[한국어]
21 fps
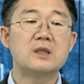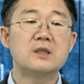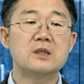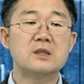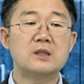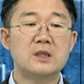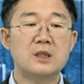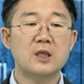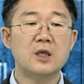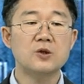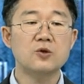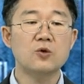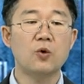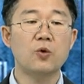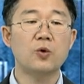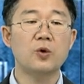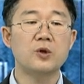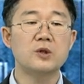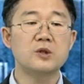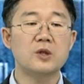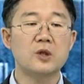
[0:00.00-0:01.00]

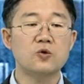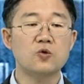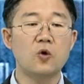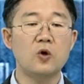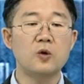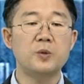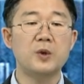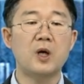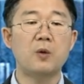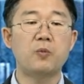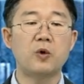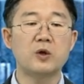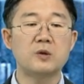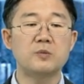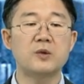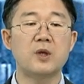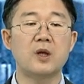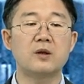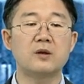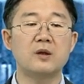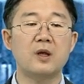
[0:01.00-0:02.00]
시기적으로 이제 초입이라고 보시면
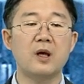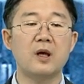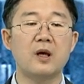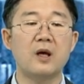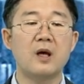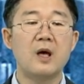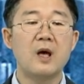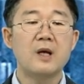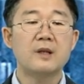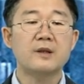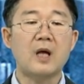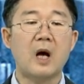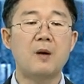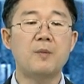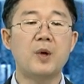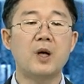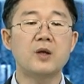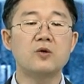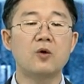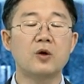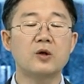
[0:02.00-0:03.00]
되는데
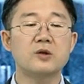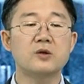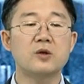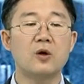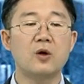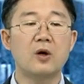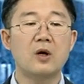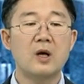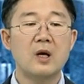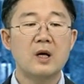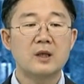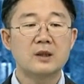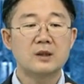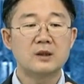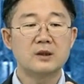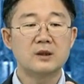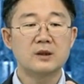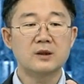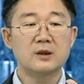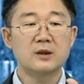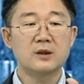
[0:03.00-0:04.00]
다만 여기서
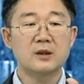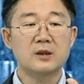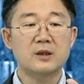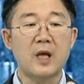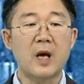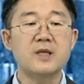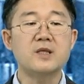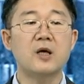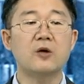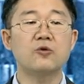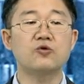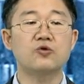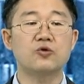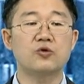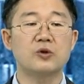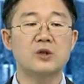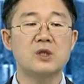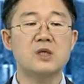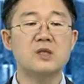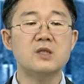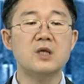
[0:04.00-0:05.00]
그 대장주
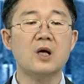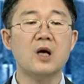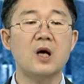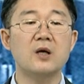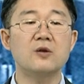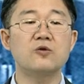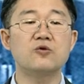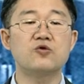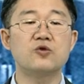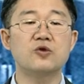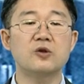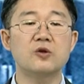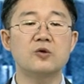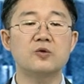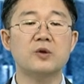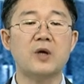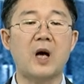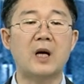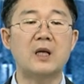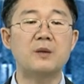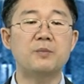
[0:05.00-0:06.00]
실체가 있는 주식은 좀
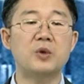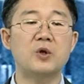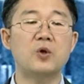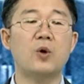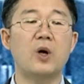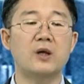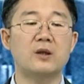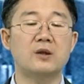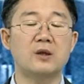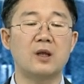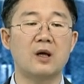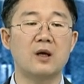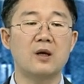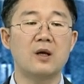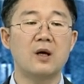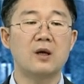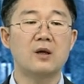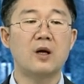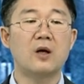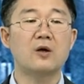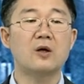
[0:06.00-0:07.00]
가릴 필요가
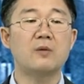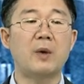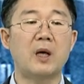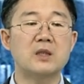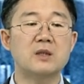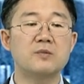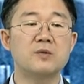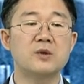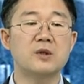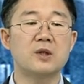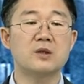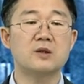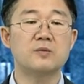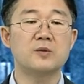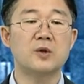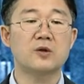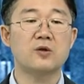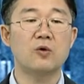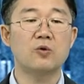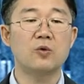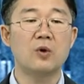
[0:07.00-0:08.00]
있다라는 걸
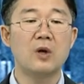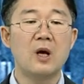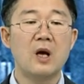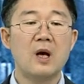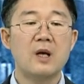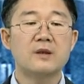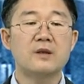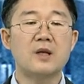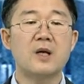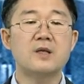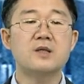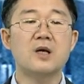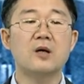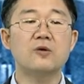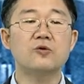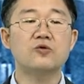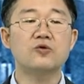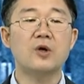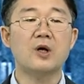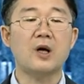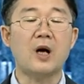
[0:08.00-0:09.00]
말씀드리겠습니다. 결국
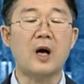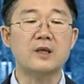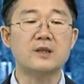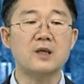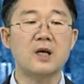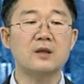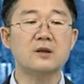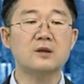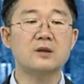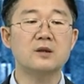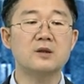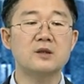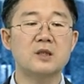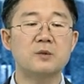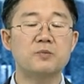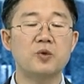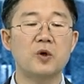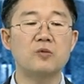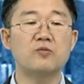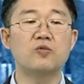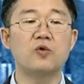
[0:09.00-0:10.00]
대장주의 가장 큰
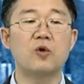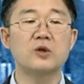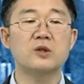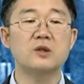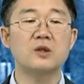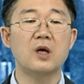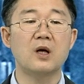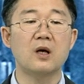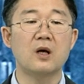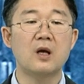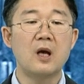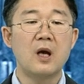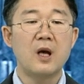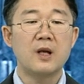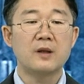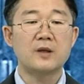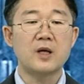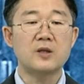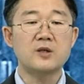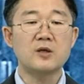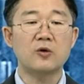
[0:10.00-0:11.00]
지표는 무엇이냐?
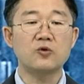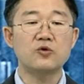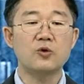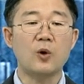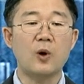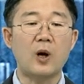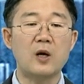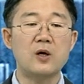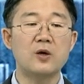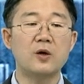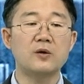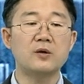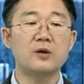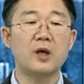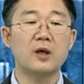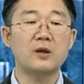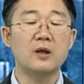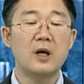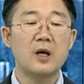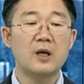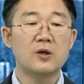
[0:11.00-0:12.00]
대장주로
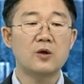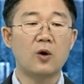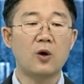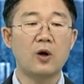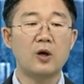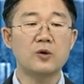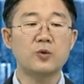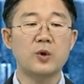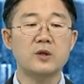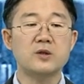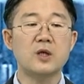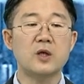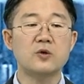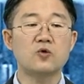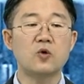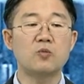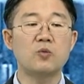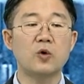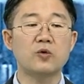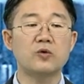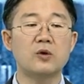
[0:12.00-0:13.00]
관련된 여러 가지 회사
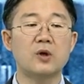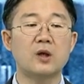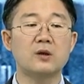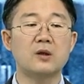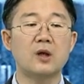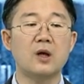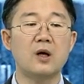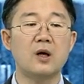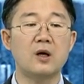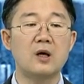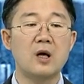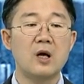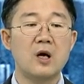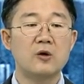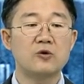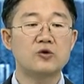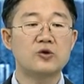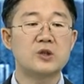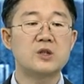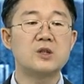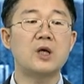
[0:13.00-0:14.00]
종목들 갖다가
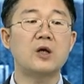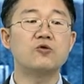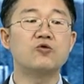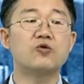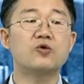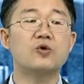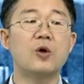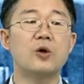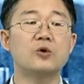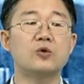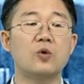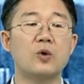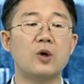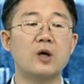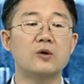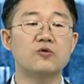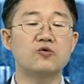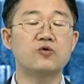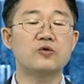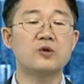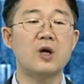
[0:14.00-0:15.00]
지난 6개월
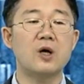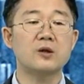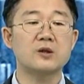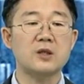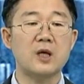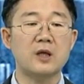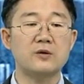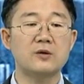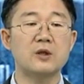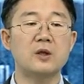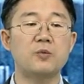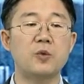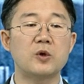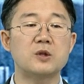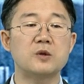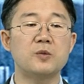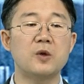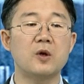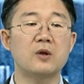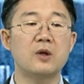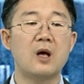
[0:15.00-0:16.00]
동안 주가 차트를
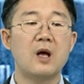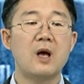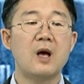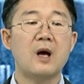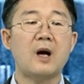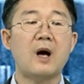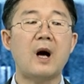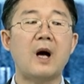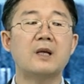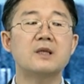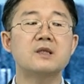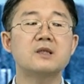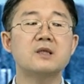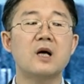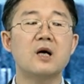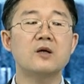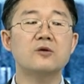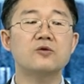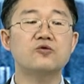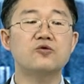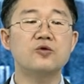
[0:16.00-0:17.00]
보시면
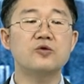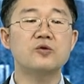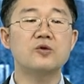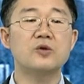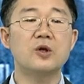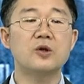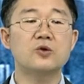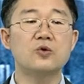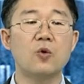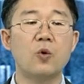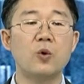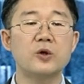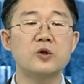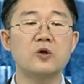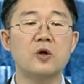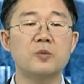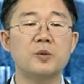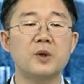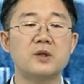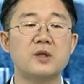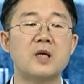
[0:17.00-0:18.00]
가장 수익률이 좋은
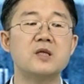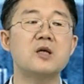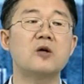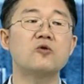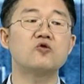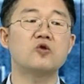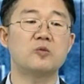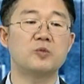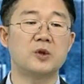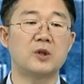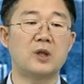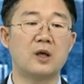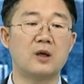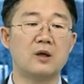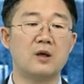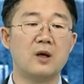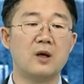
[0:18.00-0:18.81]
기업이 대장주입니다.